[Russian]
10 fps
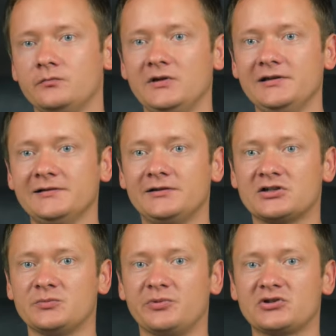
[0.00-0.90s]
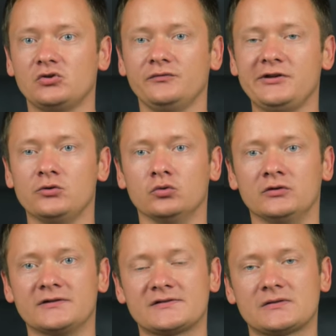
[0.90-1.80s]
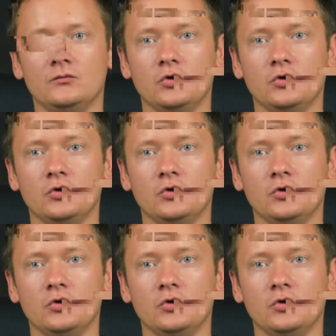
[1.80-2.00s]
или даже пришел в негодность.